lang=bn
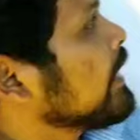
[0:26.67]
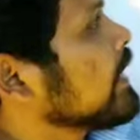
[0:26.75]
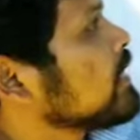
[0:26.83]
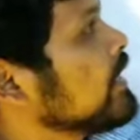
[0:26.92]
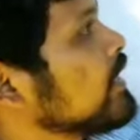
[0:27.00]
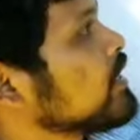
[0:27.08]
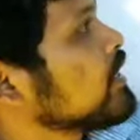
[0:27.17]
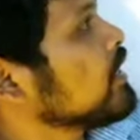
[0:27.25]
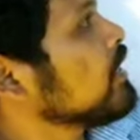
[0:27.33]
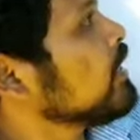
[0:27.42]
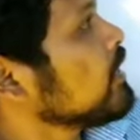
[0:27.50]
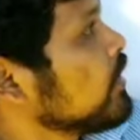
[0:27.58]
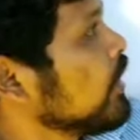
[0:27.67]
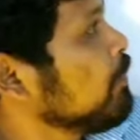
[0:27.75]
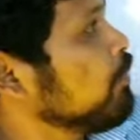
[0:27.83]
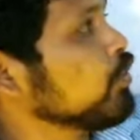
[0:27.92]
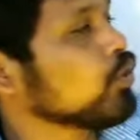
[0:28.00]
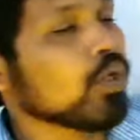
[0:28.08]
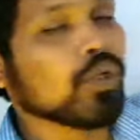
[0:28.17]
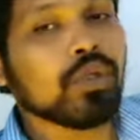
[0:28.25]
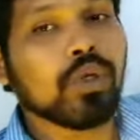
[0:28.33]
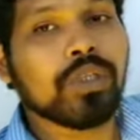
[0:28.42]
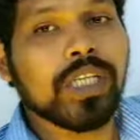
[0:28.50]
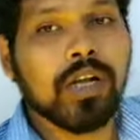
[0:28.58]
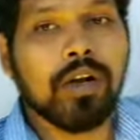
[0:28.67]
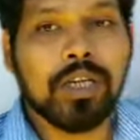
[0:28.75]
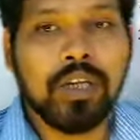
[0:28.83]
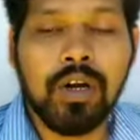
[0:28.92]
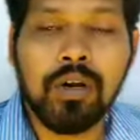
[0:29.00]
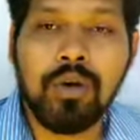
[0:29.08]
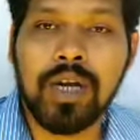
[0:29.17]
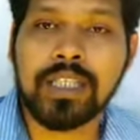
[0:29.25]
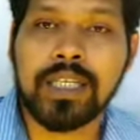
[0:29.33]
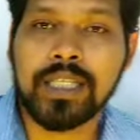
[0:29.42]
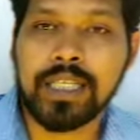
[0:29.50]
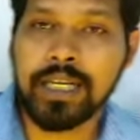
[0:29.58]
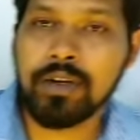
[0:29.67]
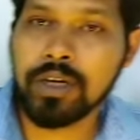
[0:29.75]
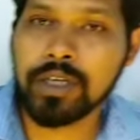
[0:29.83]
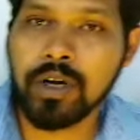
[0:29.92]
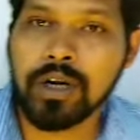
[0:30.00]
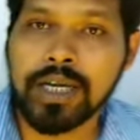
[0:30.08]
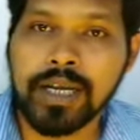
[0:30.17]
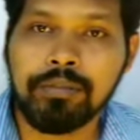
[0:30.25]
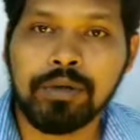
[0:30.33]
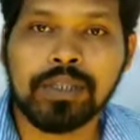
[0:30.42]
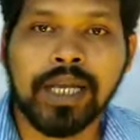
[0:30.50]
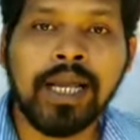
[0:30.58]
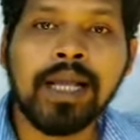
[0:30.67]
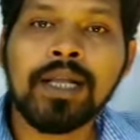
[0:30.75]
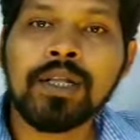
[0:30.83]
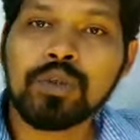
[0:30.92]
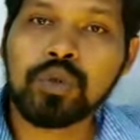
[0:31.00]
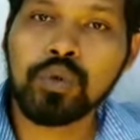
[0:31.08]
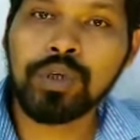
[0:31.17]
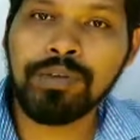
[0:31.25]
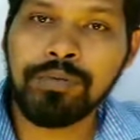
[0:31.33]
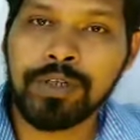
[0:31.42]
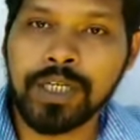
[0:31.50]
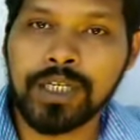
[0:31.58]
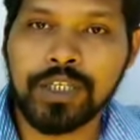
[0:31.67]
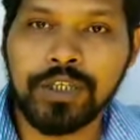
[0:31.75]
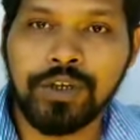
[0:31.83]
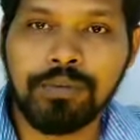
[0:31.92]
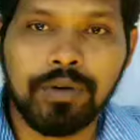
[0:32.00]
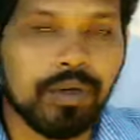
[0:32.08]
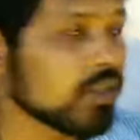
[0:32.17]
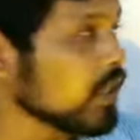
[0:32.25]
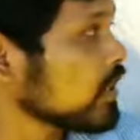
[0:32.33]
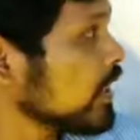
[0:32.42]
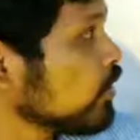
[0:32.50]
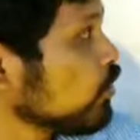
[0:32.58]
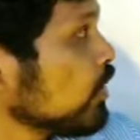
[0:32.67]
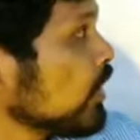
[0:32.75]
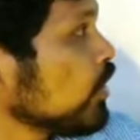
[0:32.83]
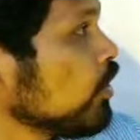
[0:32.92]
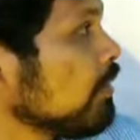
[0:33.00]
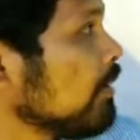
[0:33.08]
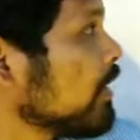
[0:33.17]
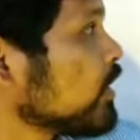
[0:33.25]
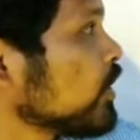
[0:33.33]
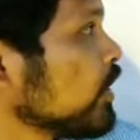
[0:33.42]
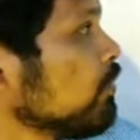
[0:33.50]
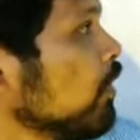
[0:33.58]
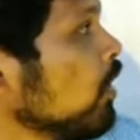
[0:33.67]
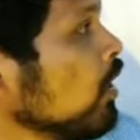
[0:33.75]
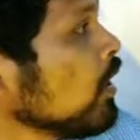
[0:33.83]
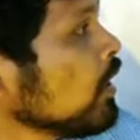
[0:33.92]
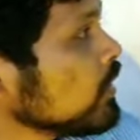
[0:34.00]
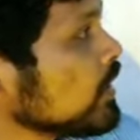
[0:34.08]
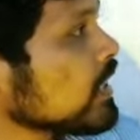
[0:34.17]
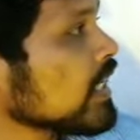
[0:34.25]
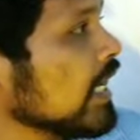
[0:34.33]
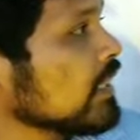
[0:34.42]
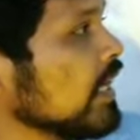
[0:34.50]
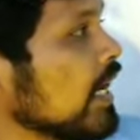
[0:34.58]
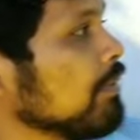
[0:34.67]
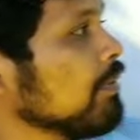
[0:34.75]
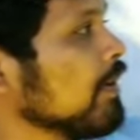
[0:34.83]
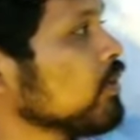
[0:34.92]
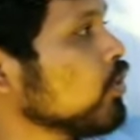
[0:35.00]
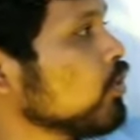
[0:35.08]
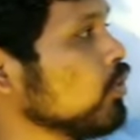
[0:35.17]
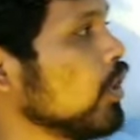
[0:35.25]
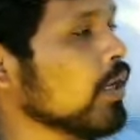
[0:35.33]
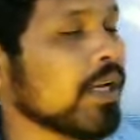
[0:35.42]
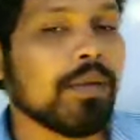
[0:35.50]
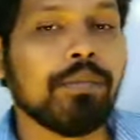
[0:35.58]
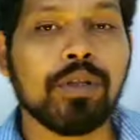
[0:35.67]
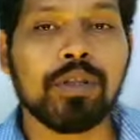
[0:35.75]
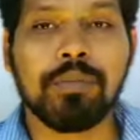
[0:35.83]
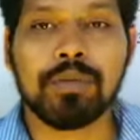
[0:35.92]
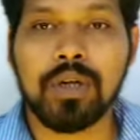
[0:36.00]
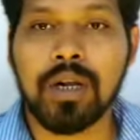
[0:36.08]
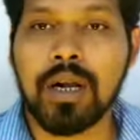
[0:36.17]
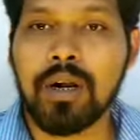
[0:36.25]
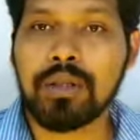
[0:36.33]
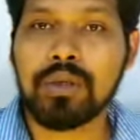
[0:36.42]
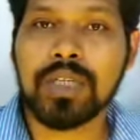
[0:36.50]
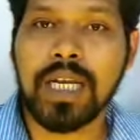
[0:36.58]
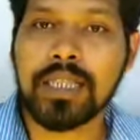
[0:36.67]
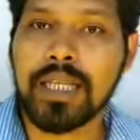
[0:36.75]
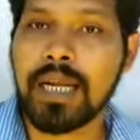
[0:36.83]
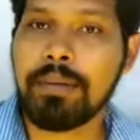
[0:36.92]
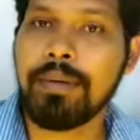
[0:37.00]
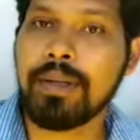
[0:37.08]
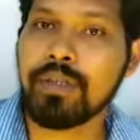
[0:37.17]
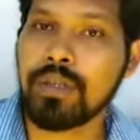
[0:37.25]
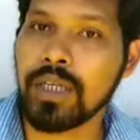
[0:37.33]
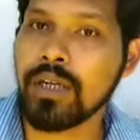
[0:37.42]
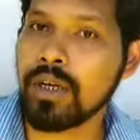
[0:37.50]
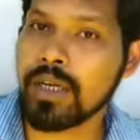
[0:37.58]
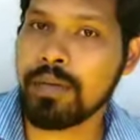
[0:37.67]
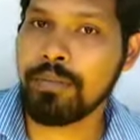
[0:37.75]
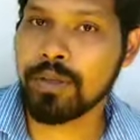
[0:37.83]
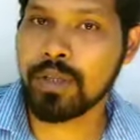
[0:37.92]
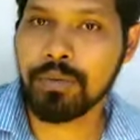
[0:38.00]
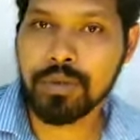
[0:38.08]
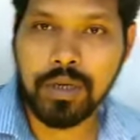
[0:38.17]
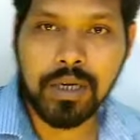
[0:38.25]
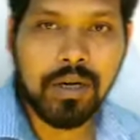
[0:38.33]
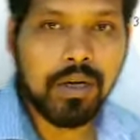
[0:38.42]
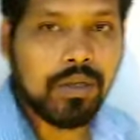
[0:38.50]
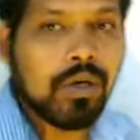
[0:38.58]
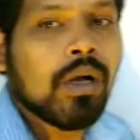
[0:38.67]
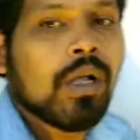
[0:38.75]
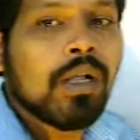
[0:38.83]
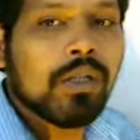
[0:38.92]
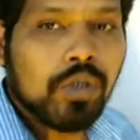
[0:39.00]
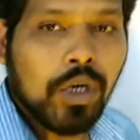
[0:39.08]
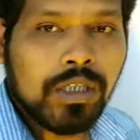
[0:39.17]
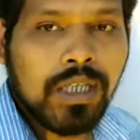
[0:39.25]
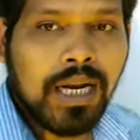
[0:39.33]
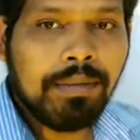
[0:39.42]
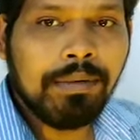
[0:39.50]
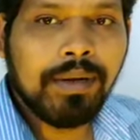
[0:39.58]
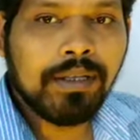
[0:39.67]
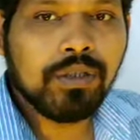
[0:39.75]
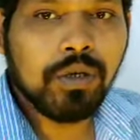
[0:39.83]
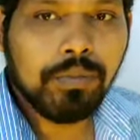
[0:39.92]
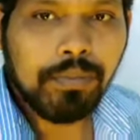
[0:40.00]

থেকে সিক্সটি থ্রি পর্যন্ত যে কটি অঙ্ক আছে সেই কটি অঙ্কের মধ্যে দুটি বিশেষ নিয়ম রয়েছে সেই দুটি নিয়ম আমরা শিখব যে সাত দ্বারা বিভাজ্য দুই অঙ্কের বৃহত্তম সংখ্যা কত সাত দ্বারা বিভাজ্য তিন অঙ্কের বৃহত্তম সংখ্যা কত দশ দ্বারা বিভাজ্য